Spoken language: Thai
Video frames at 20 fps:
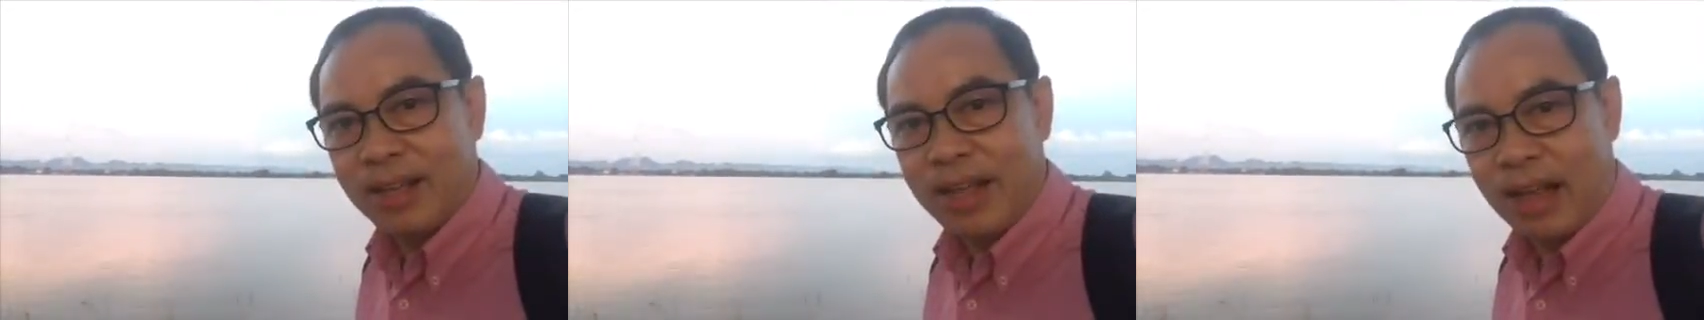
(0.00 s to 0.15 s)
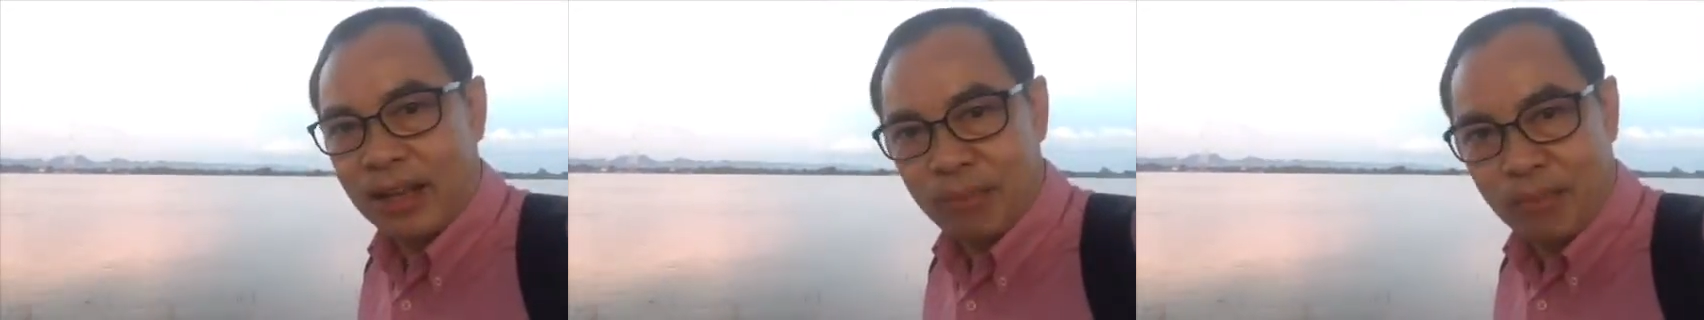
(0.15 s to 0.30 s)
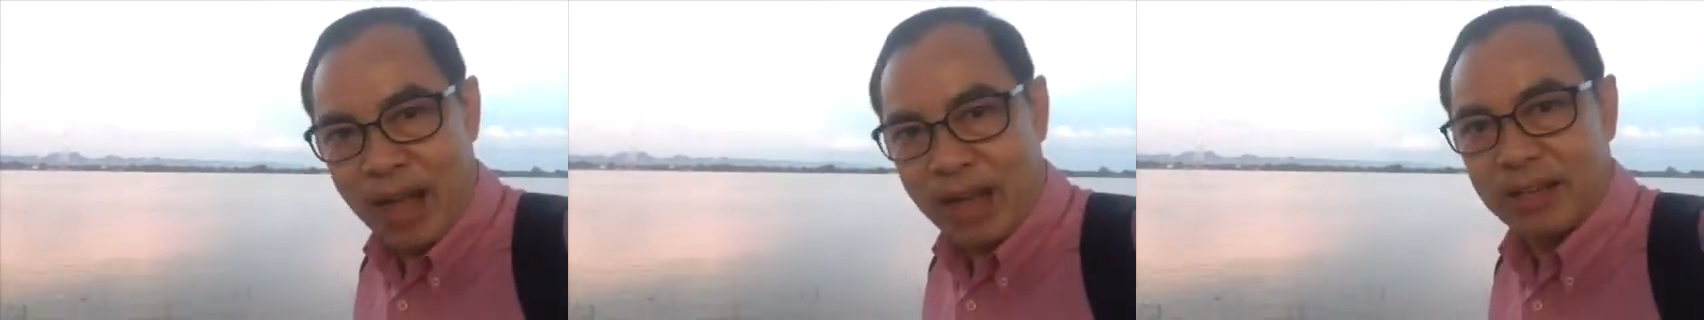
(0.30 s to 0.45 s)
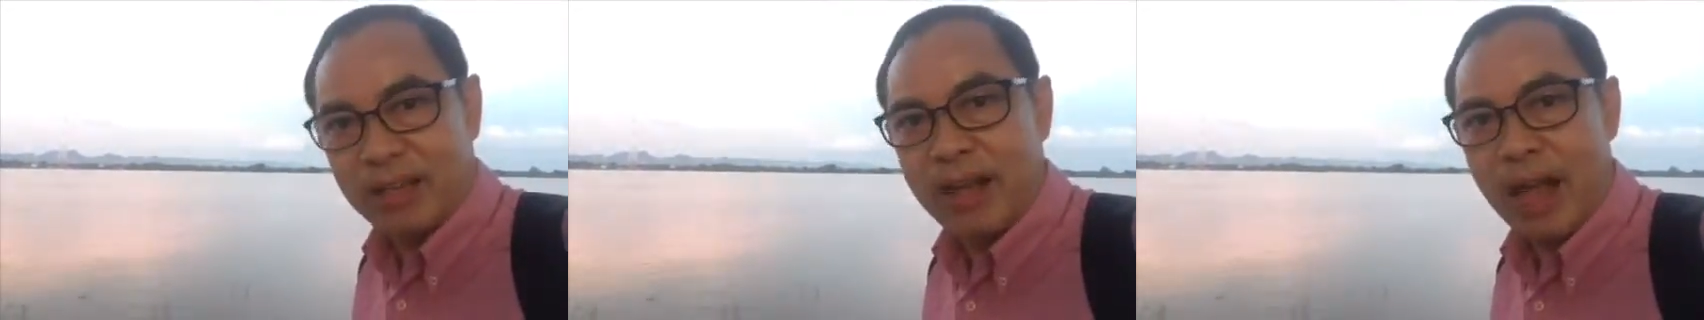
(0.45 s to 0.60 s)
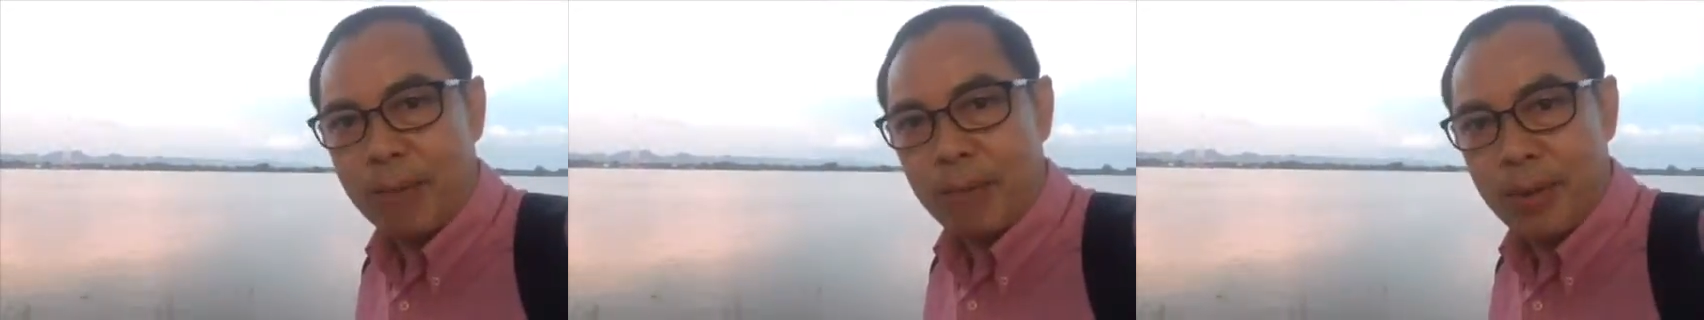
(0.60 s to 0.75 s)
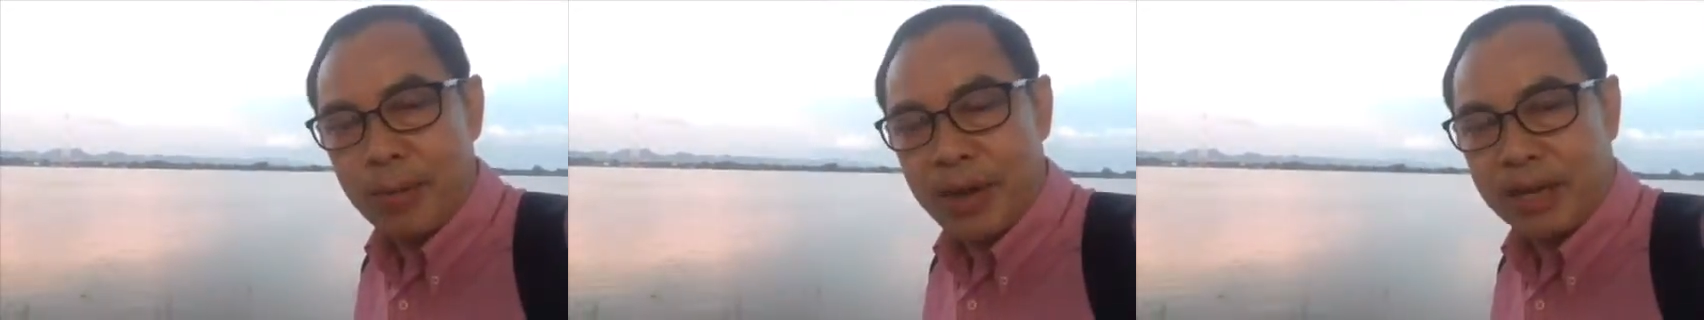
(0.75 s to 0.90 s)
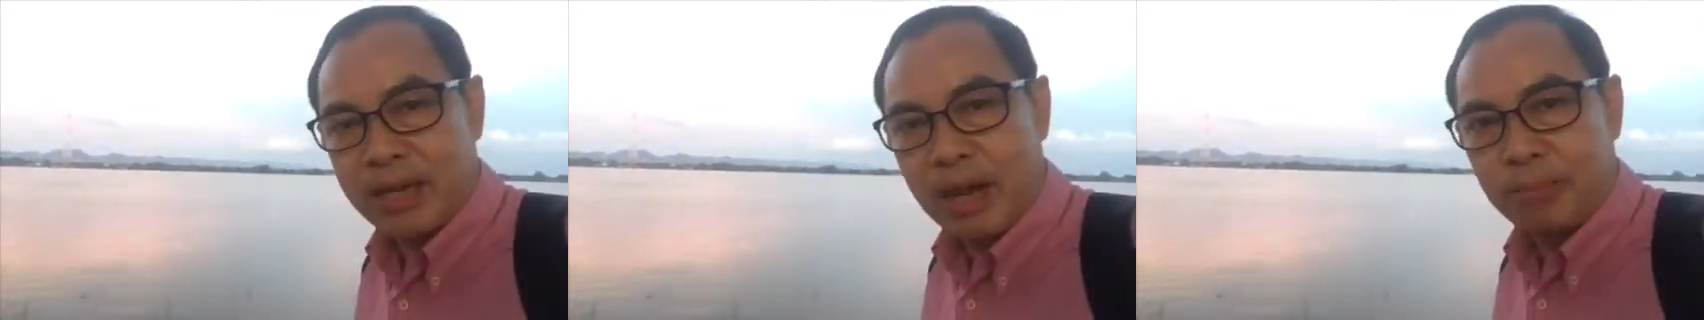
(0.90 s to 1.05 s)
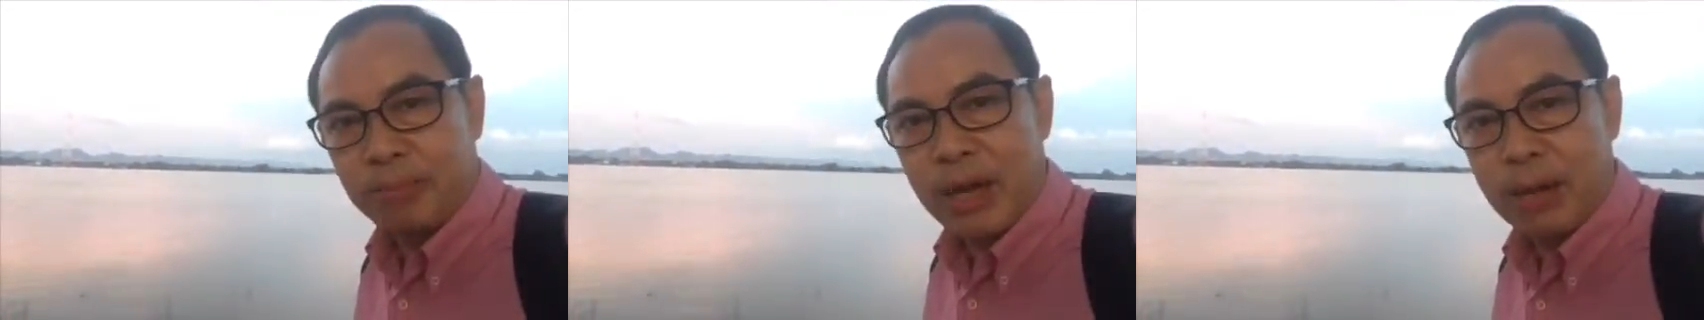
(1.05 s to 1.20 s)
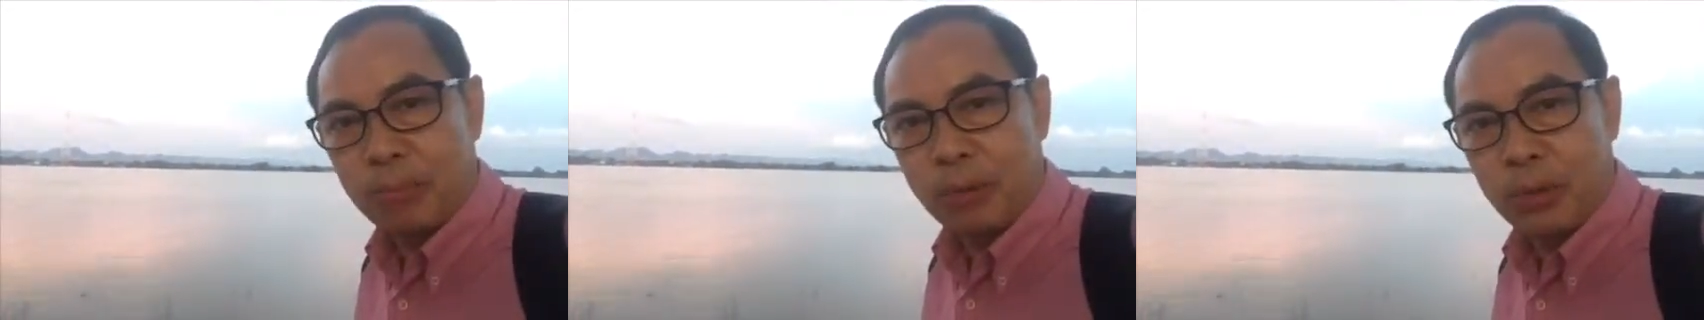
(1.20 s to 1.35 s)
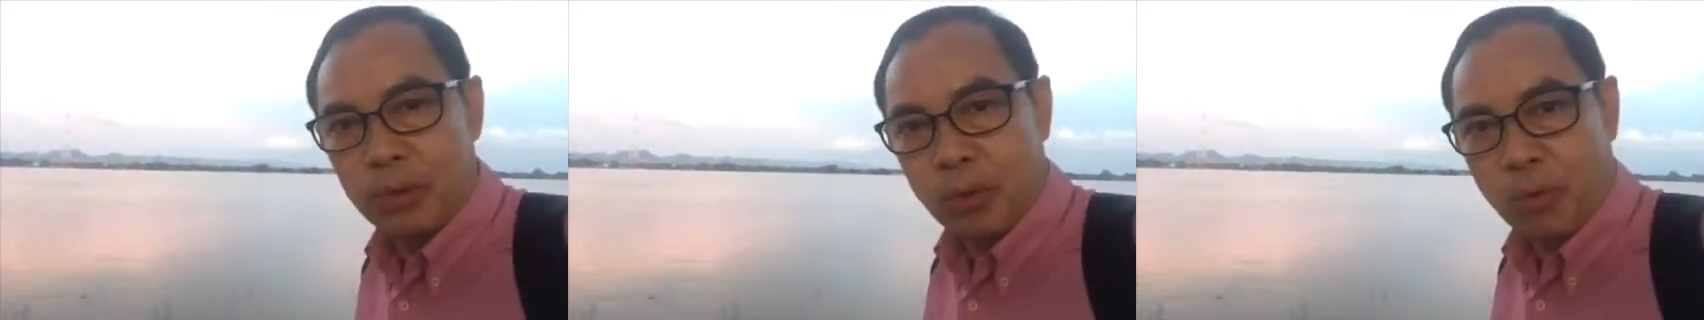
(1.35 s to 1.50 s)
การทำงานคือการปฏิบัติธรรม
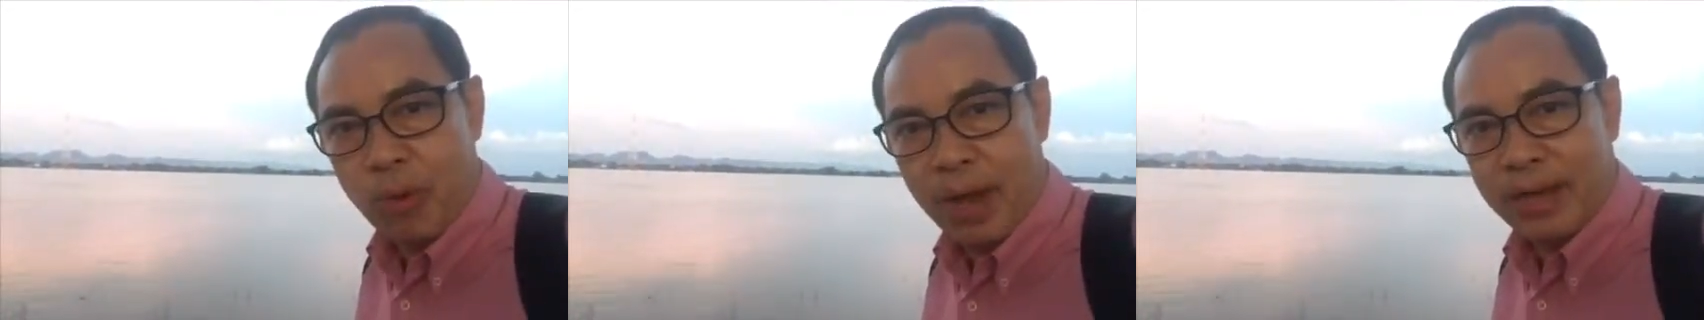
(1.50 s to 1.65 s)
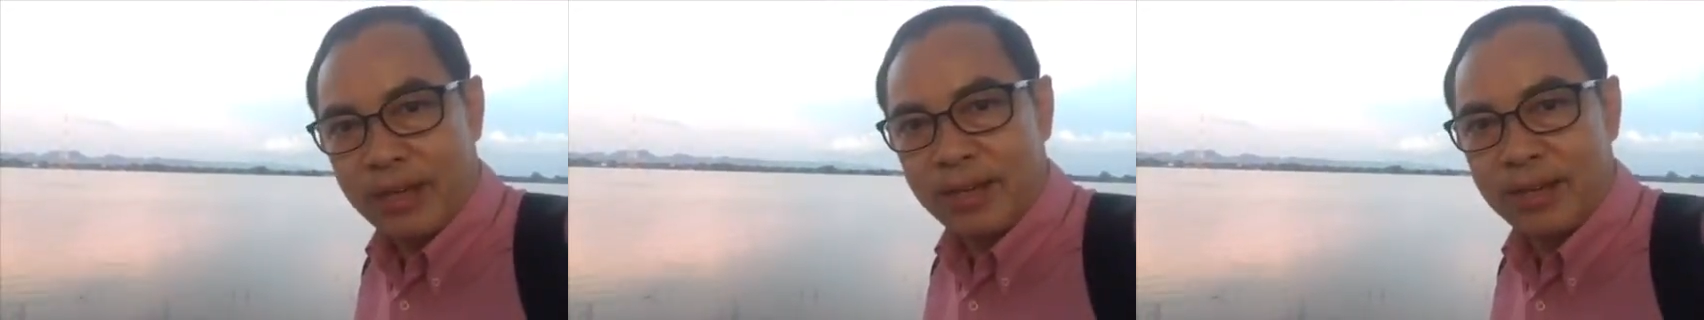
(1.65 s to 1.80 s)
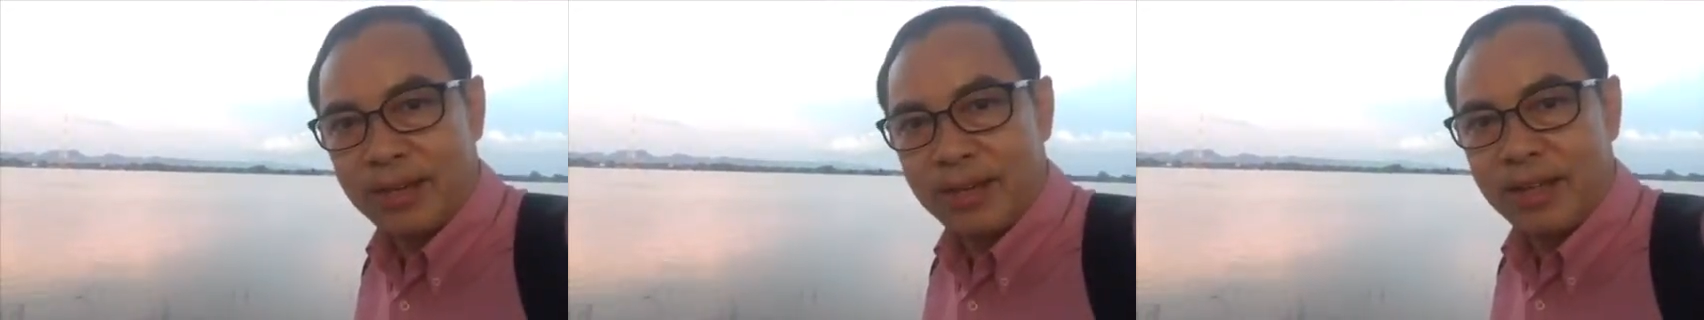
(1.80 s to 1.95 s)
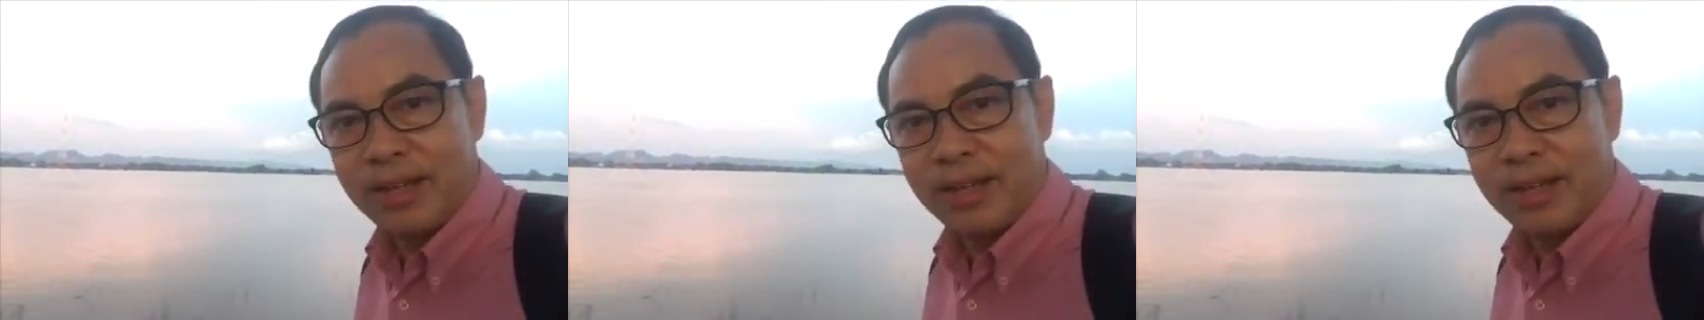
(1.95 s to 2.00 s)
ได้บุญทุกวัน